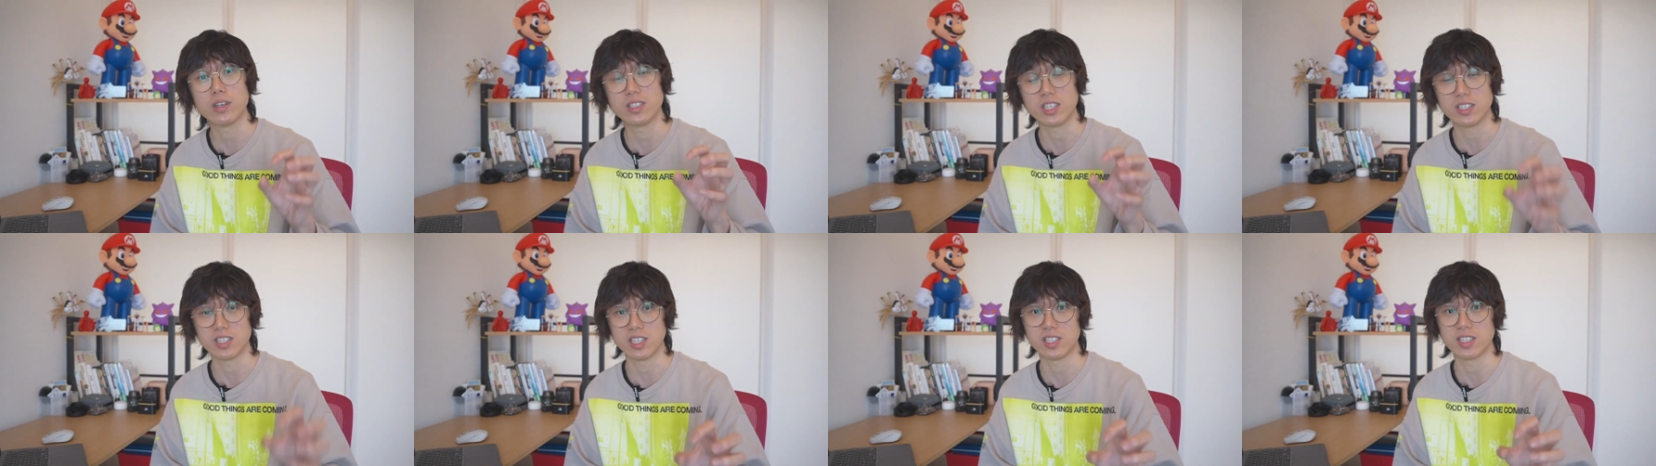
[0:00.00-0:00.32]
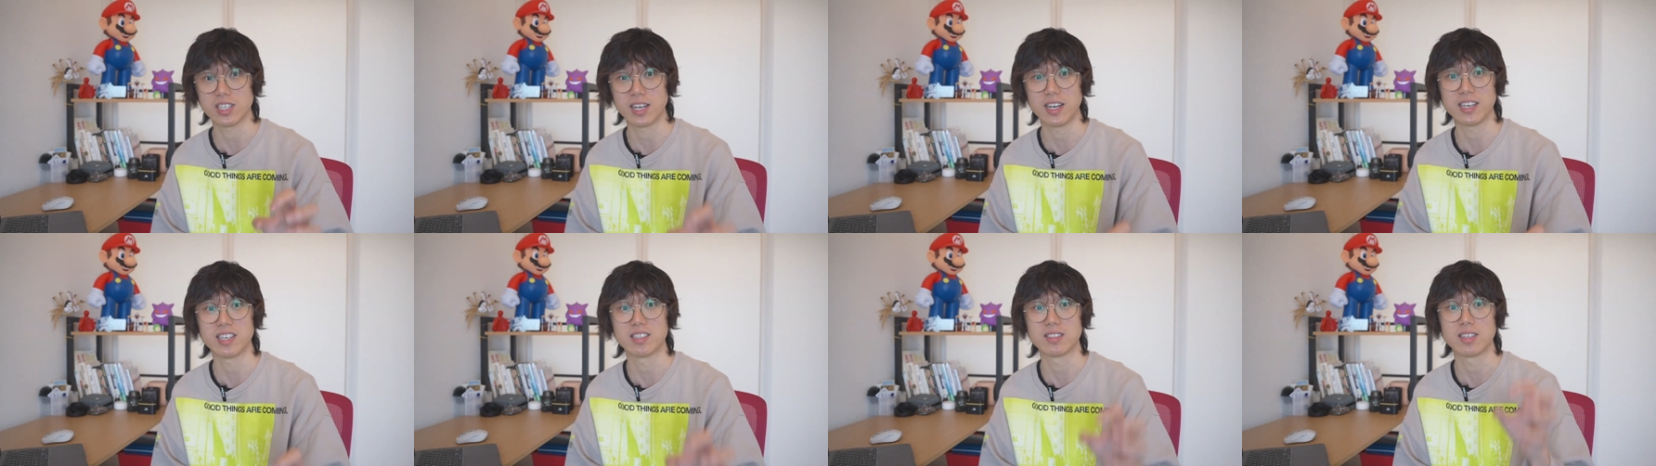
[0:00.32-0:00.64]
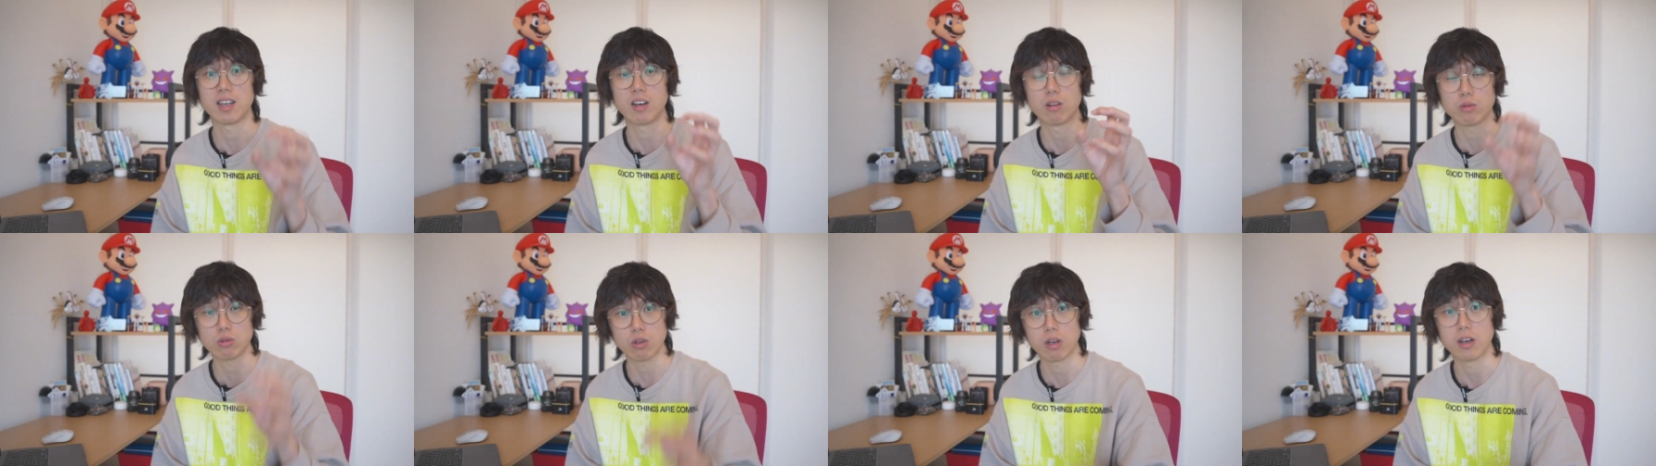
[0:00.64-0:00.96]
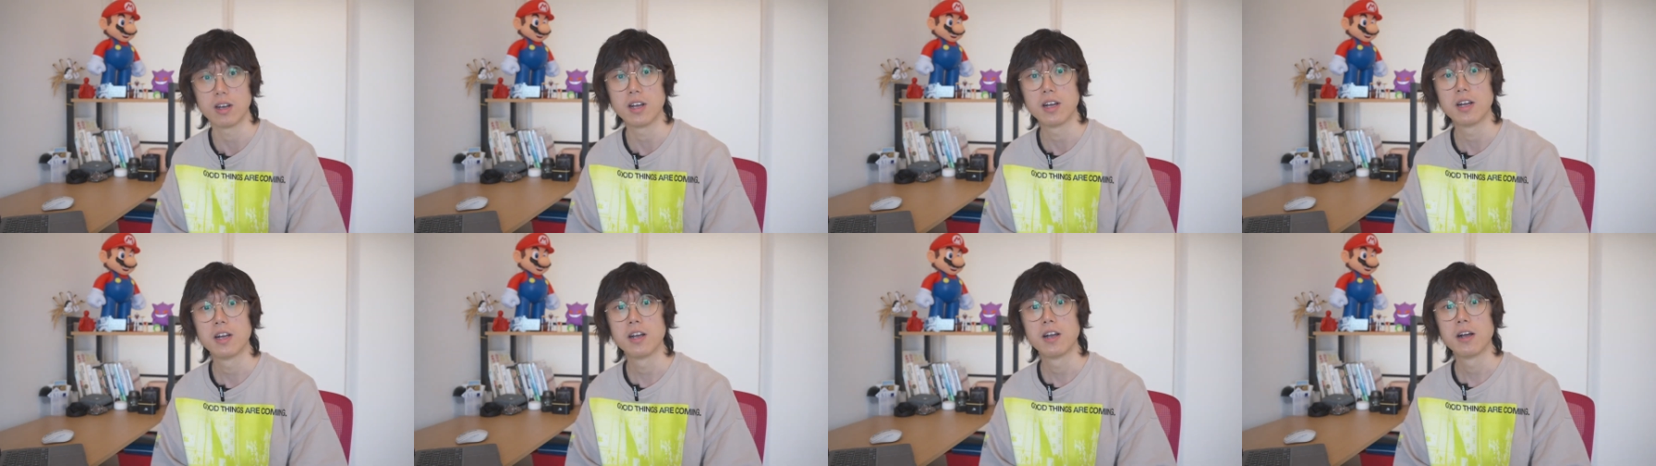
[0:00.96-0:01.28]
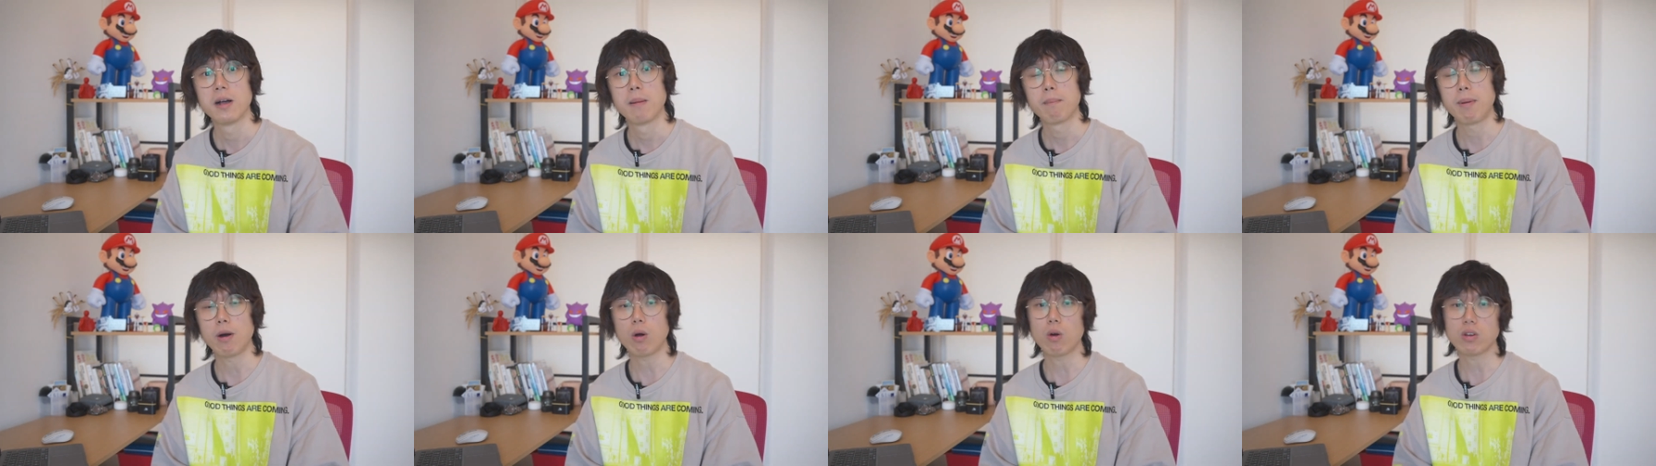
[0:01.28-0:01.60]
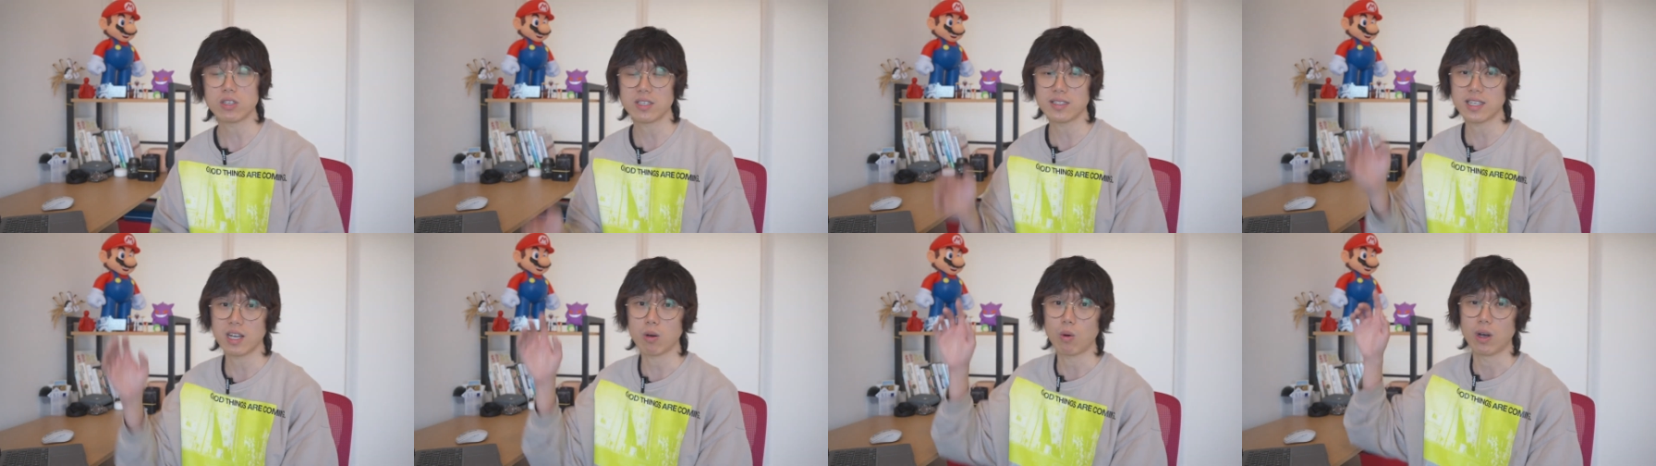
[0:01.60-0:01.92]
进行相应操作。包括
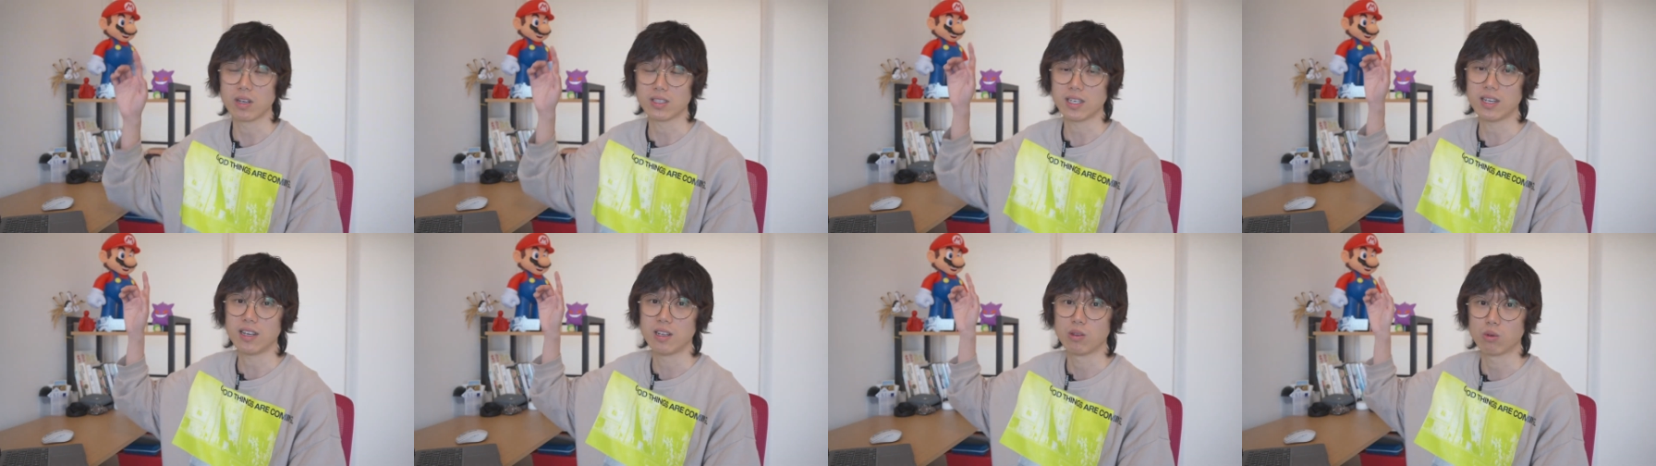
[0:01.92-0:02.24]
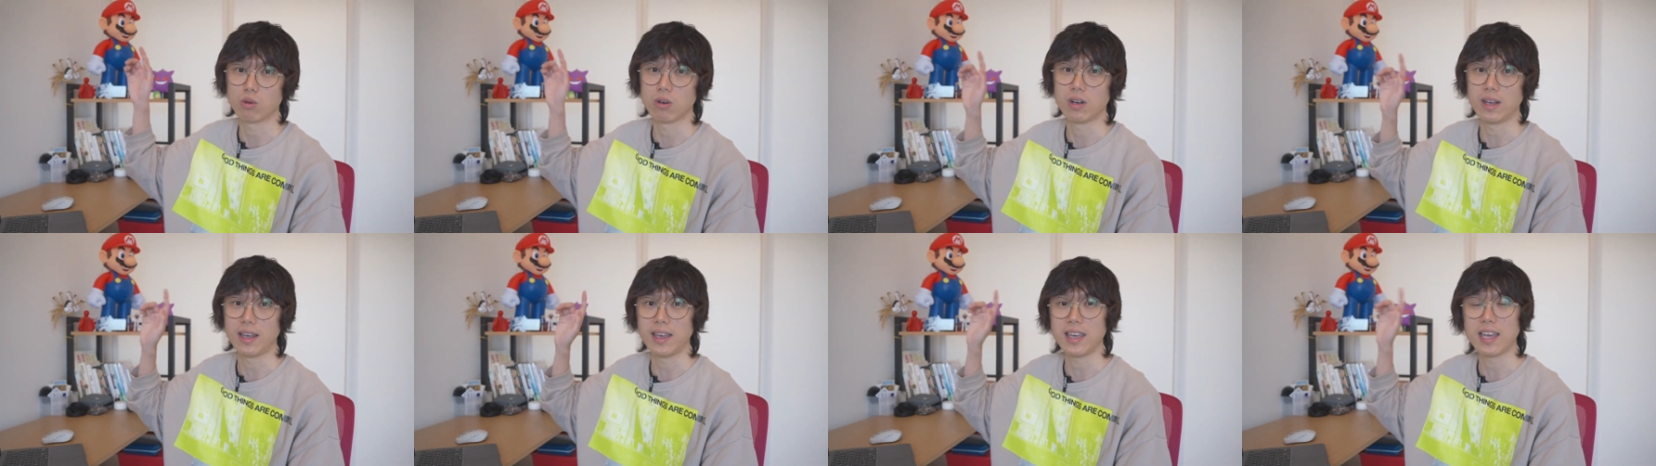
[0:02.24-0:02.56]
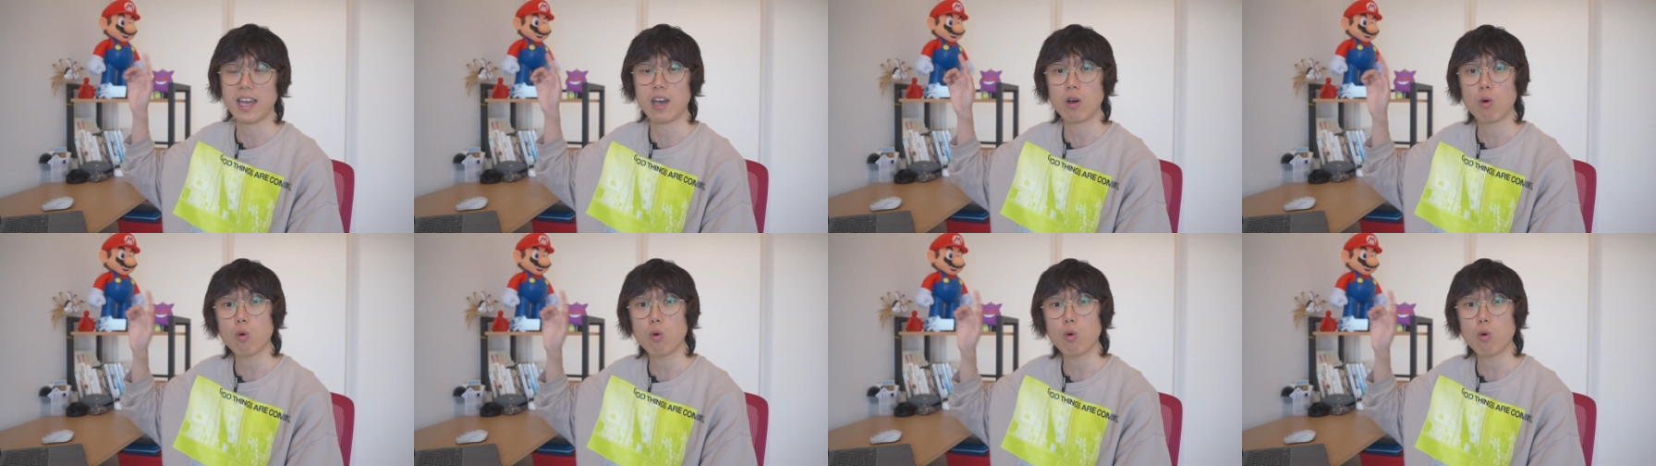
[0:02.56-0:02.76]
现在网上很多 AI